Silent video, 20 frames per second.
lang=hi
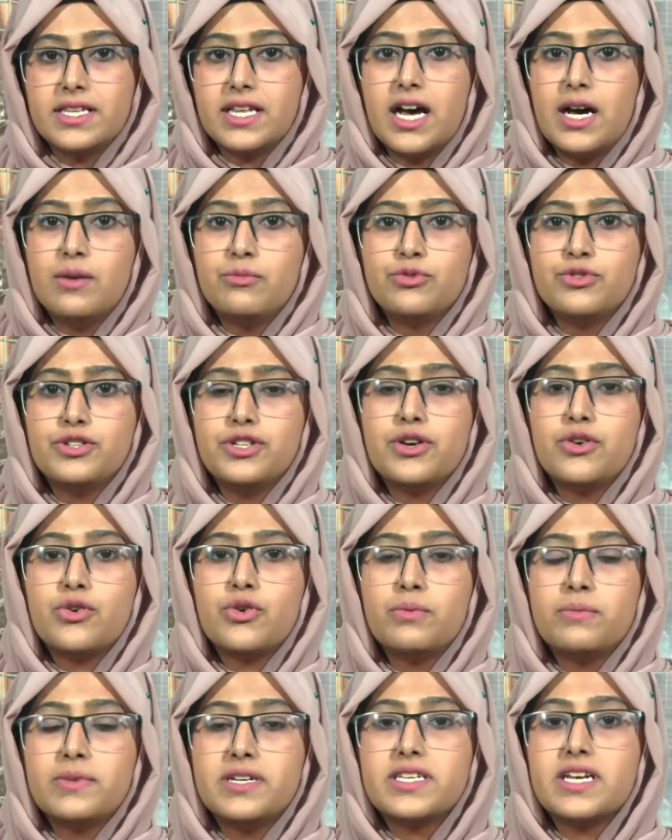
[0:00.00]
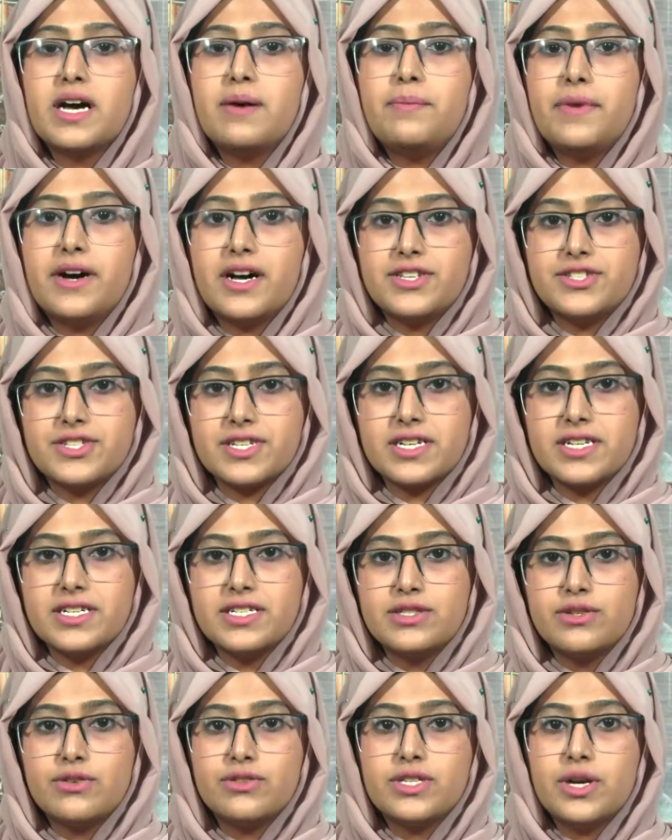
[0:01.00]
तहाँ मोदी हुकूमत का पाँच
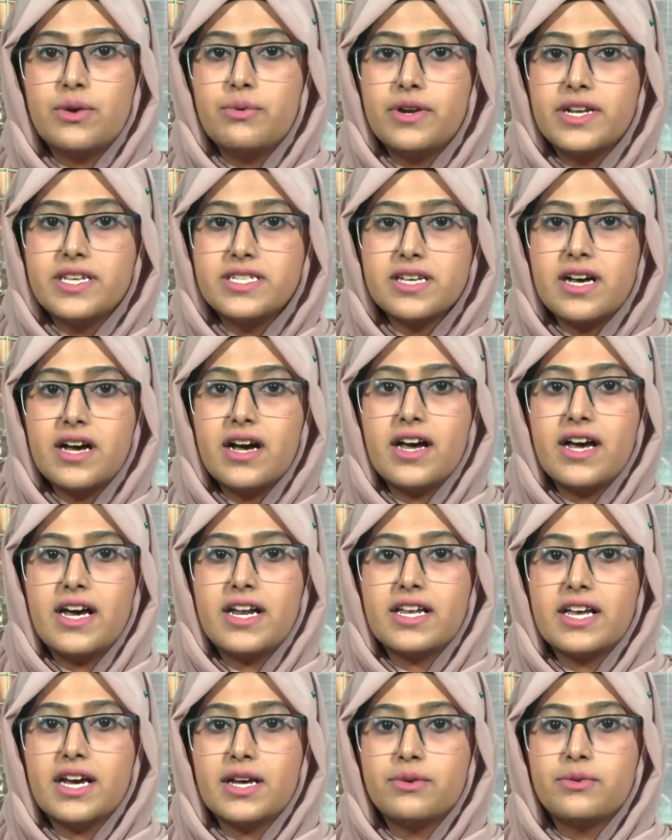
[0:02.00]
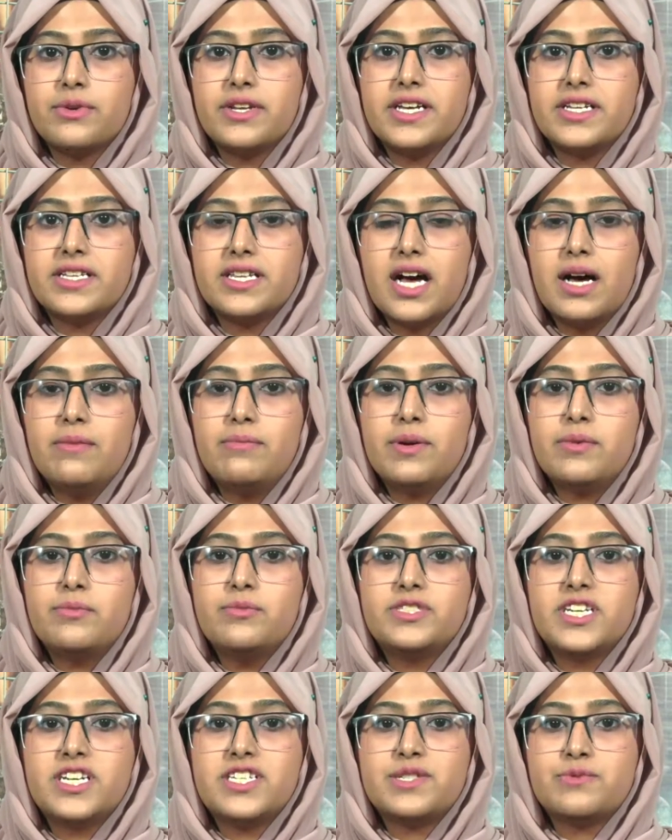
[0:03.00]
अगस्त दो हज़ार उन्नीस का गैर कानूनी इकदाम
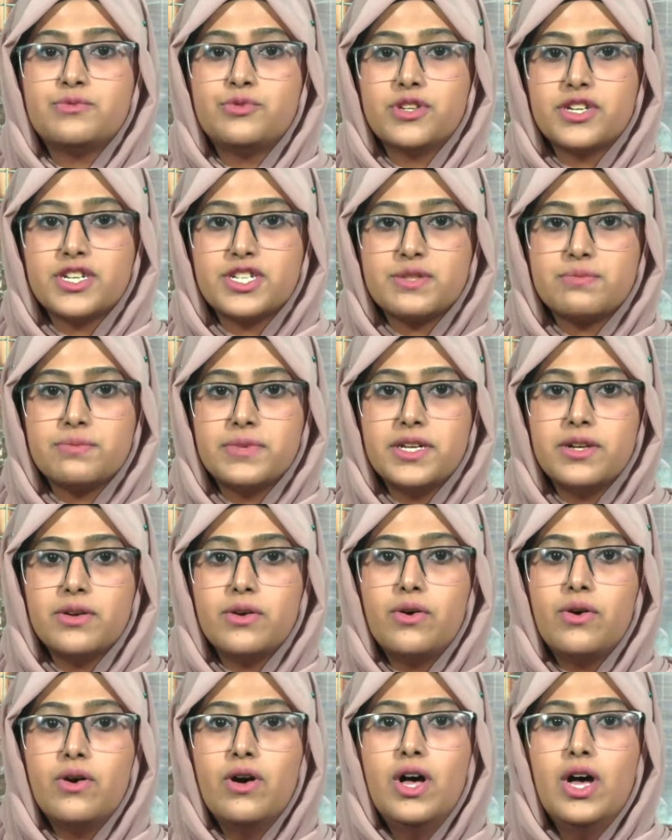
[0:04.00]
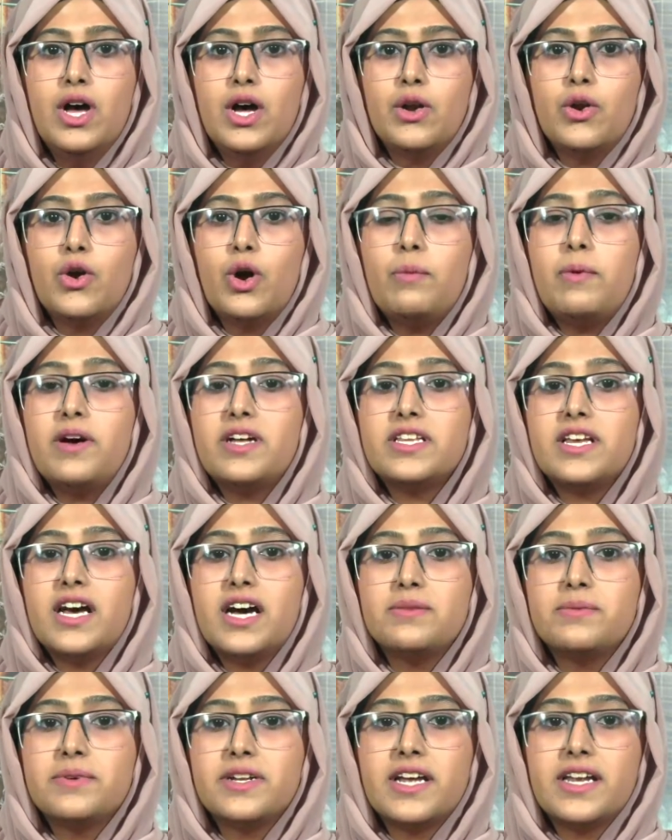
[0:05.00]
मकबूदा जम्मू कश्मीर को नौ
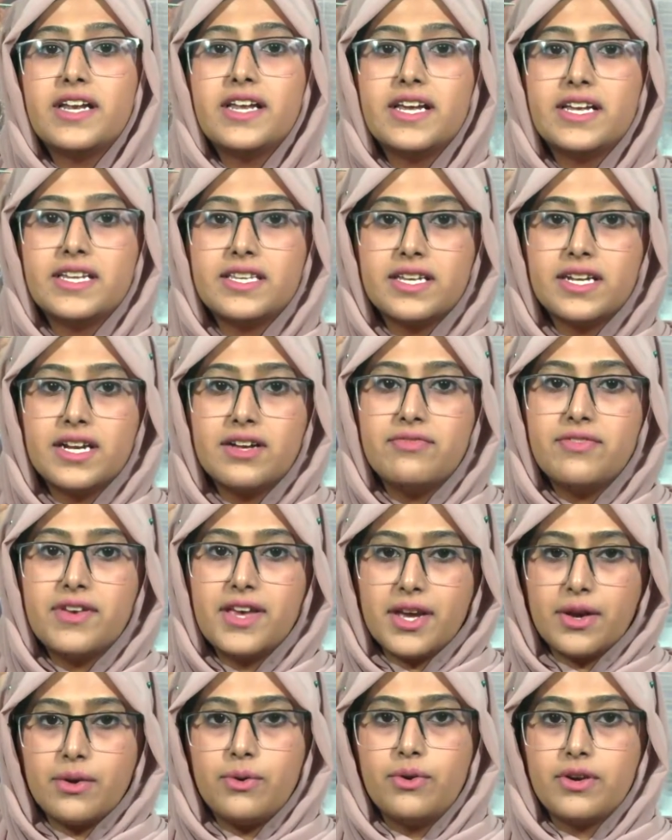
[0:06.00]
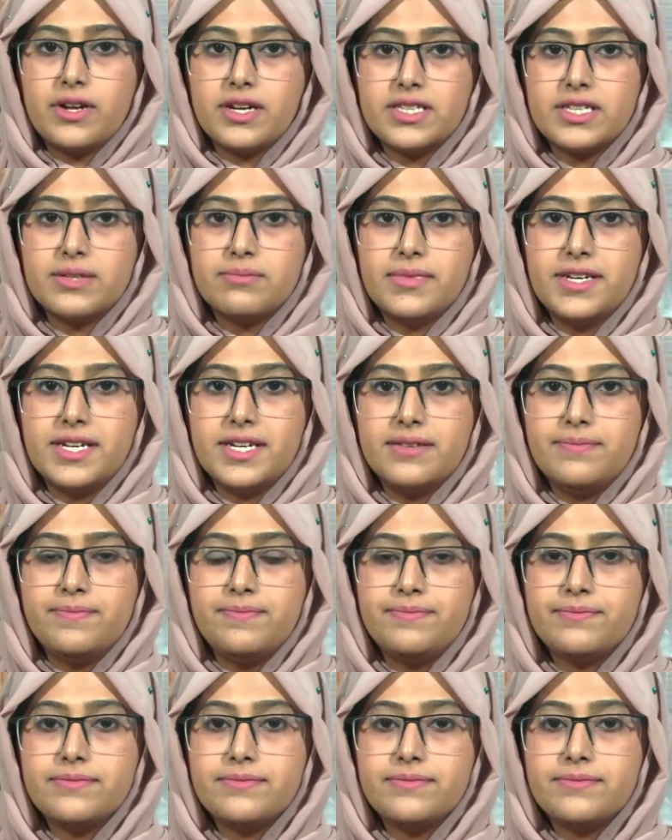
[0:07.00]
आबादियात बनाने की तरफ एक और कदम है